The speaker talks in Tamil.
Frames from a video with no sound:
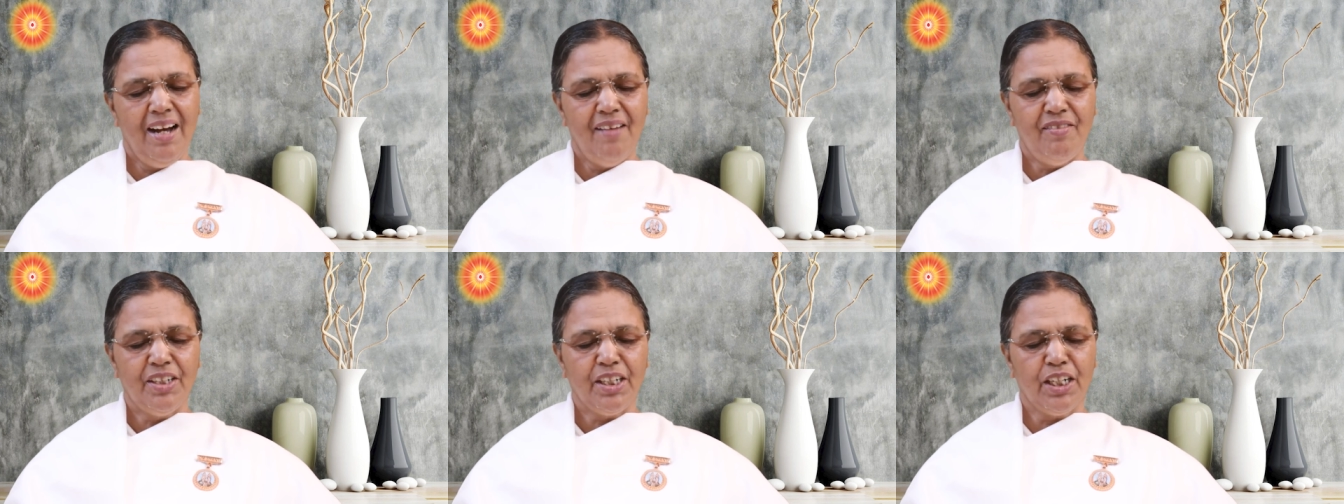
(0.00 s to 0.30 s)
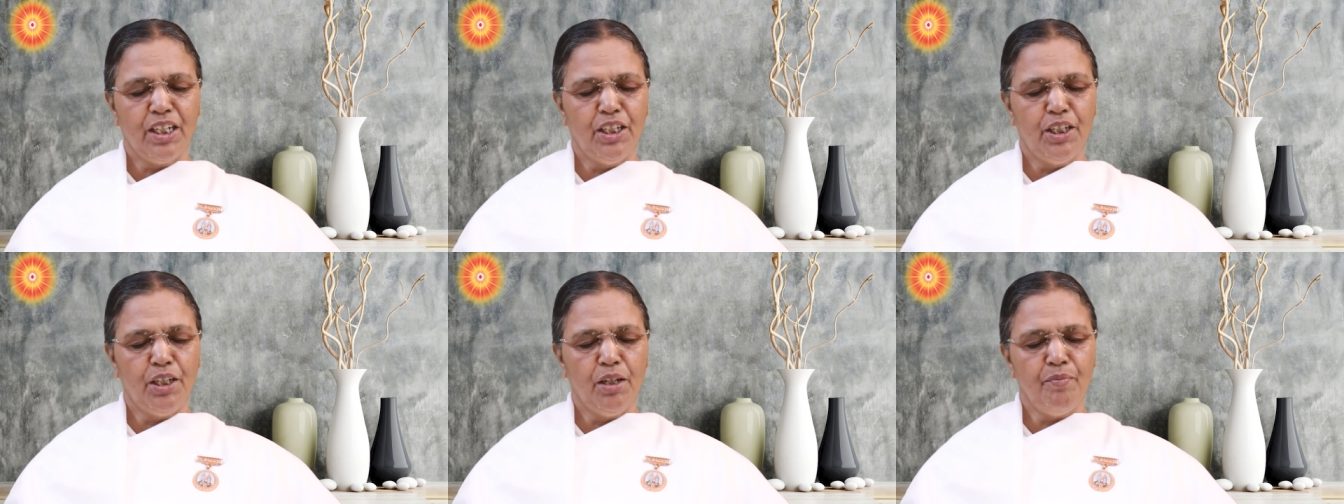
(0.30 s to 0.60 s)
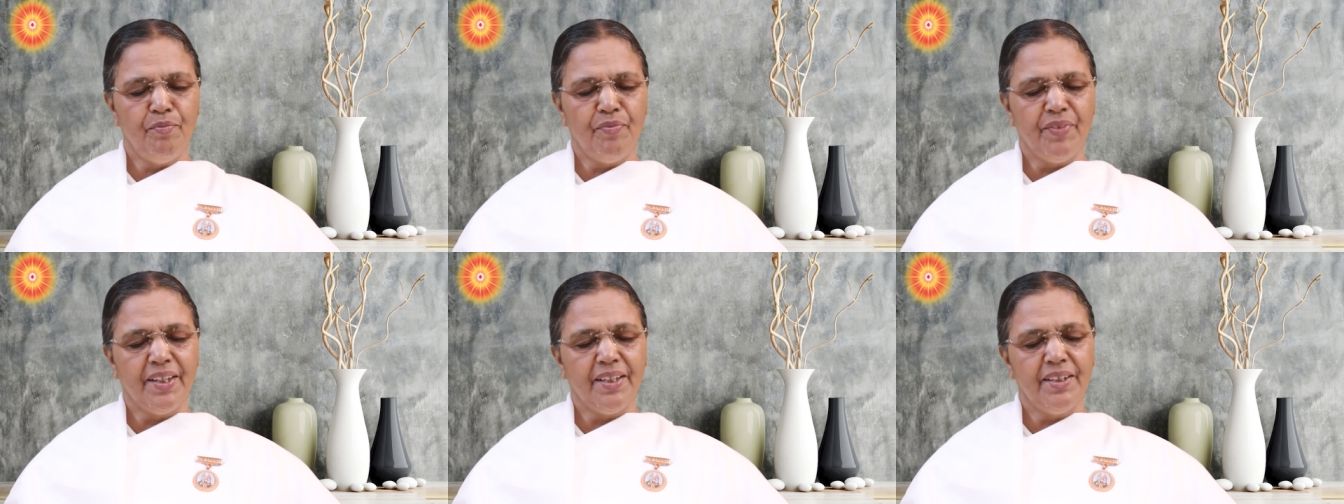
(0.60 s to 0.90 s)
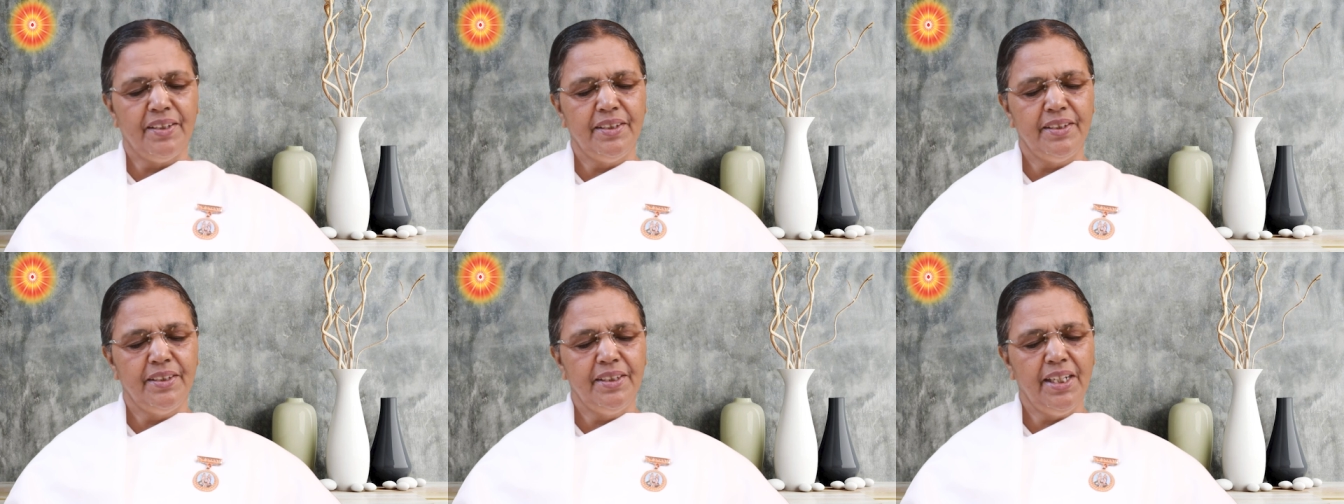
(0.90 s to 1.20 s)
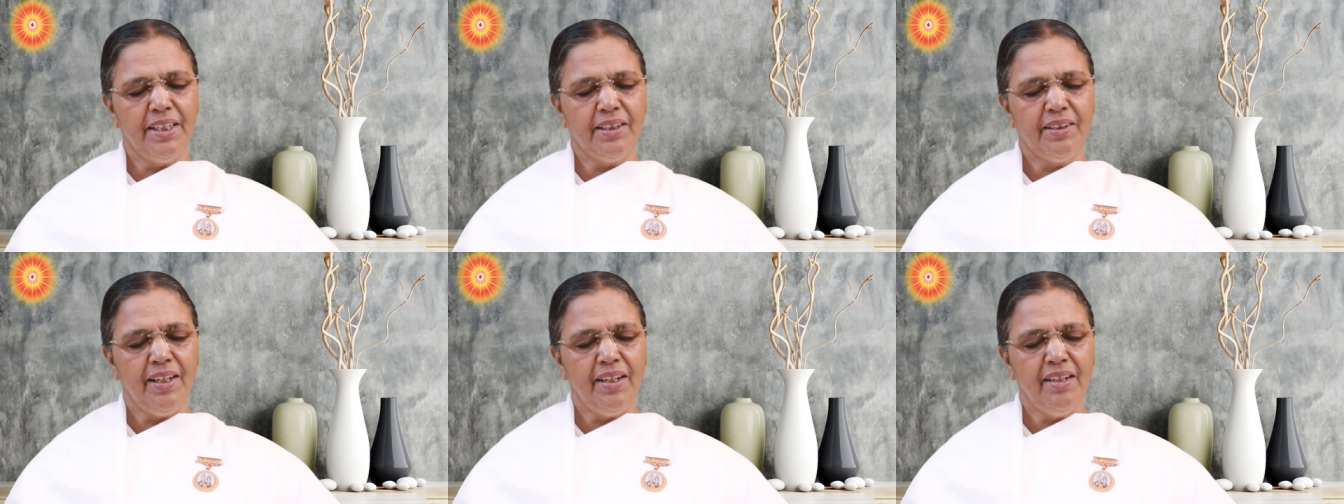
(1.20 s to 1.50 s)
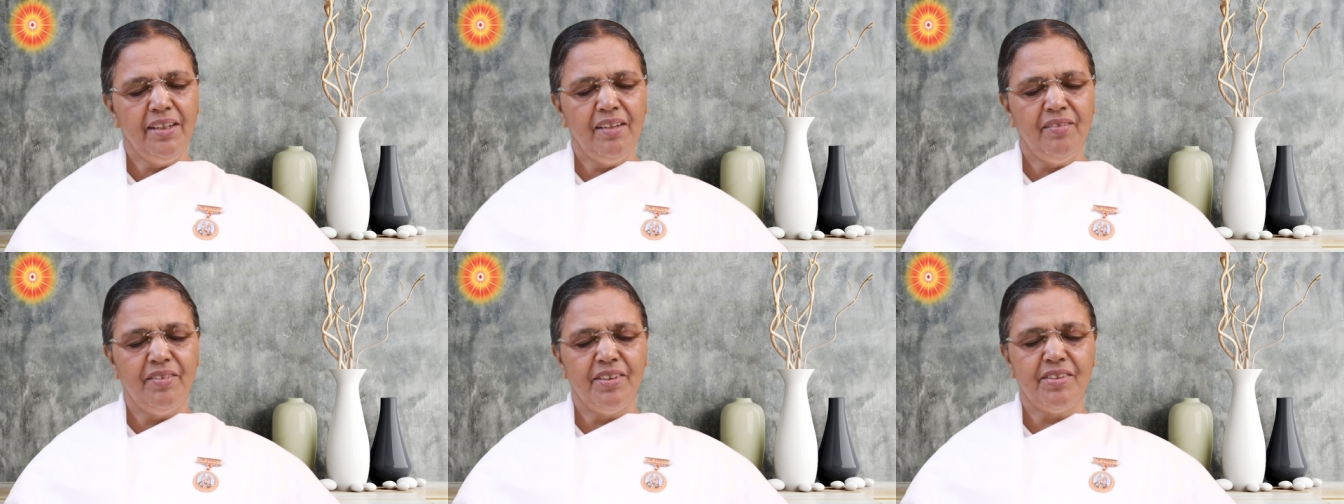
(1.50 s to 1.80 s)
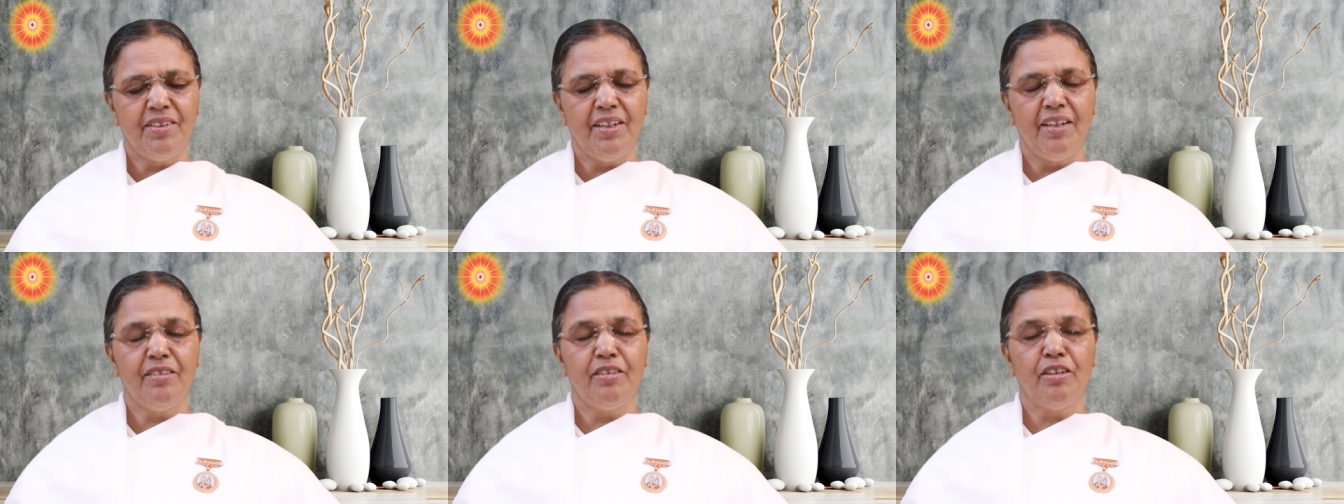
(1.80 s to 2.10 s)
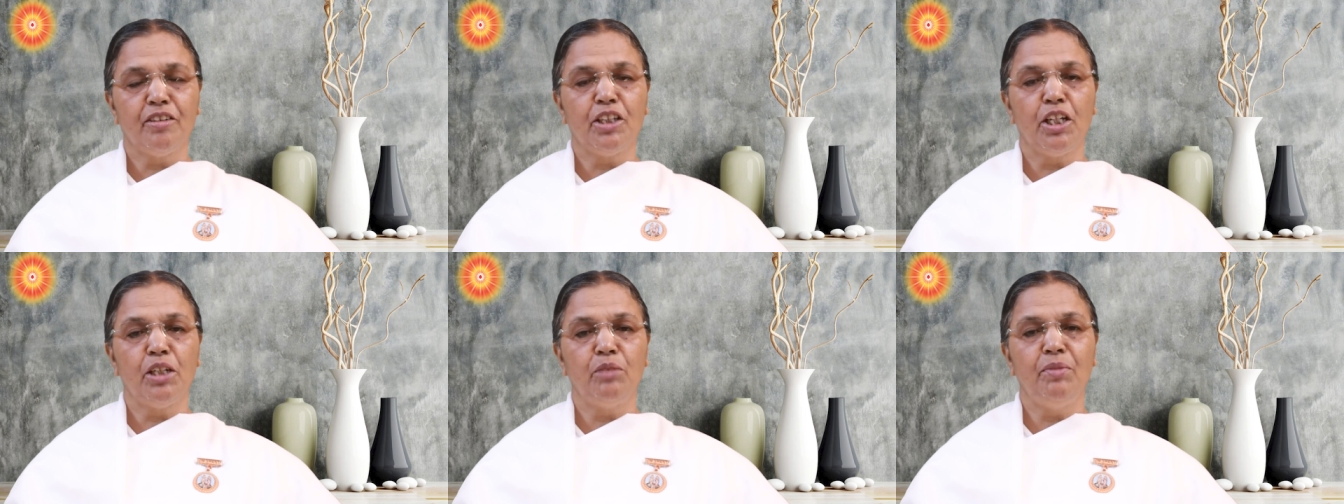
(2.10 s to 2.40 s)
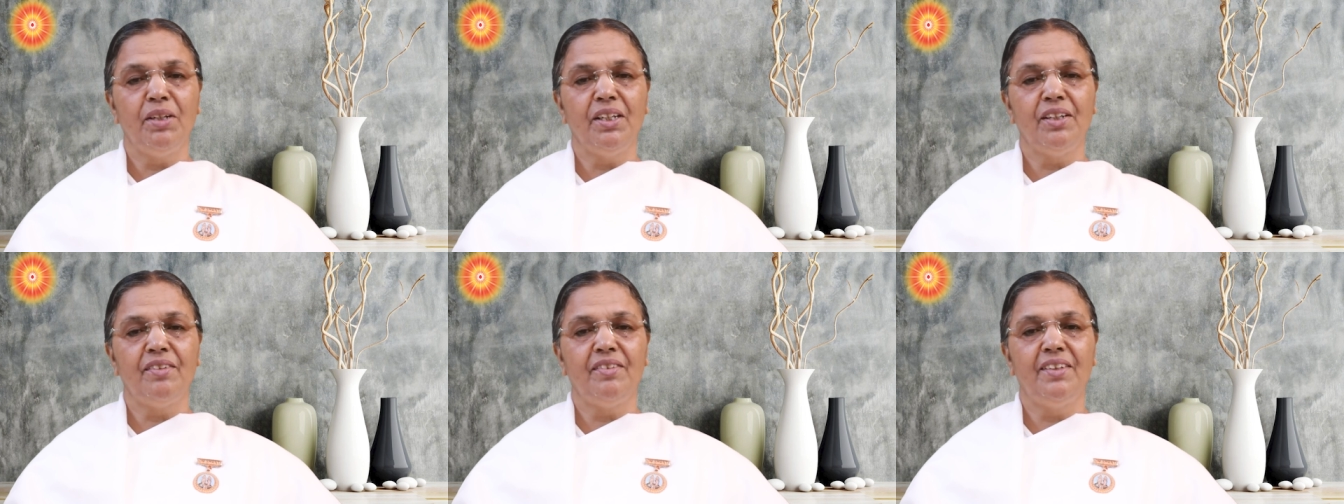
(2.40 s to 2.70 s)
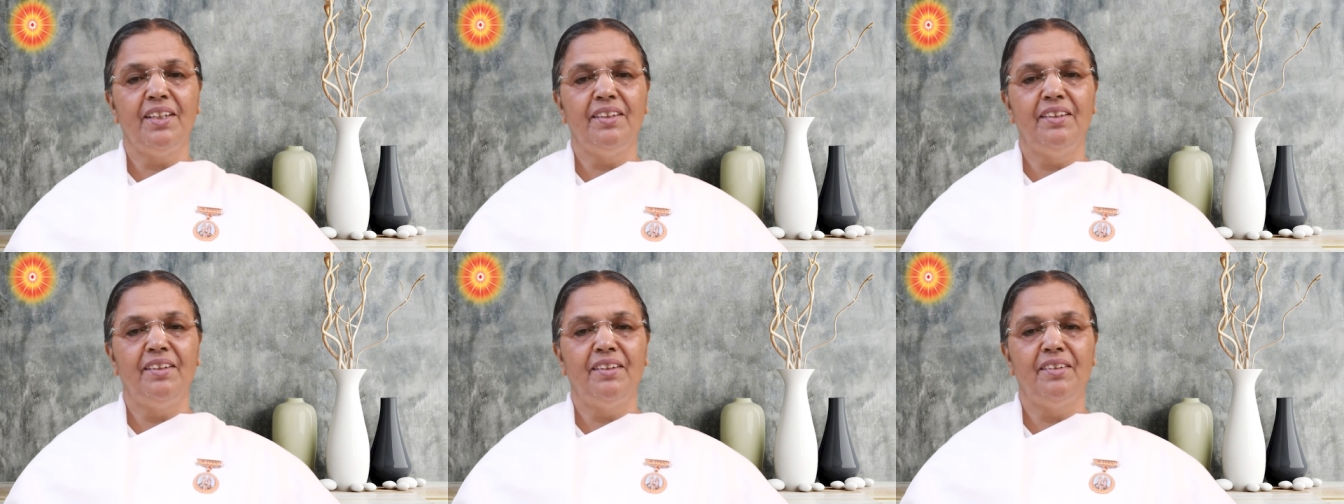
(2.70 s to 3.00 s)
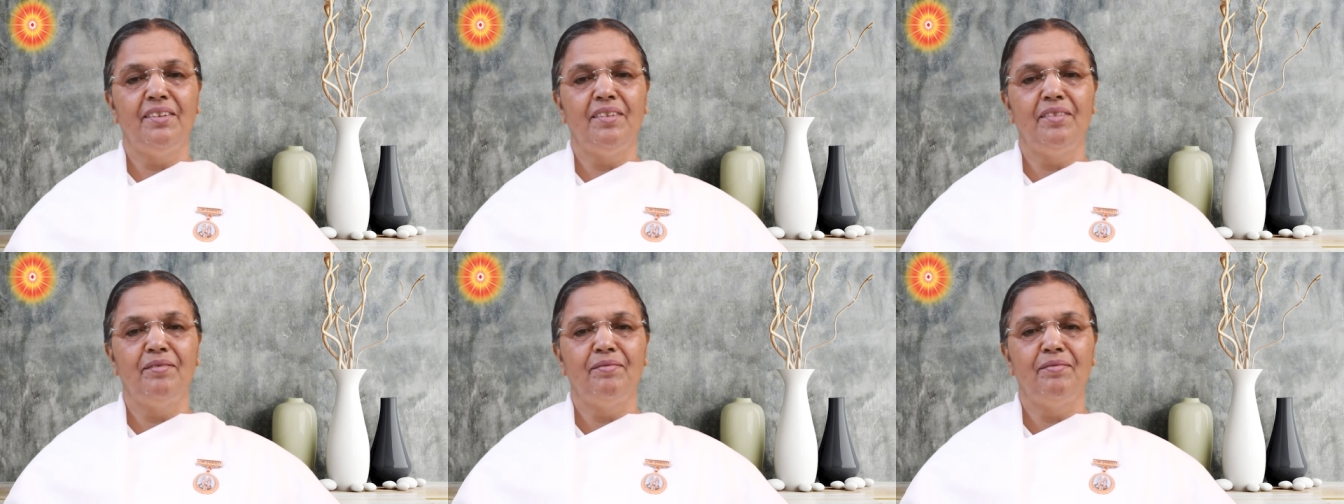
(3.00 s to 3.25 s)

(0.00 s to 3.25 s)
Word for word: அவர்களிடம் எத்தகைய விசேஷத்தன்மை இருந்தது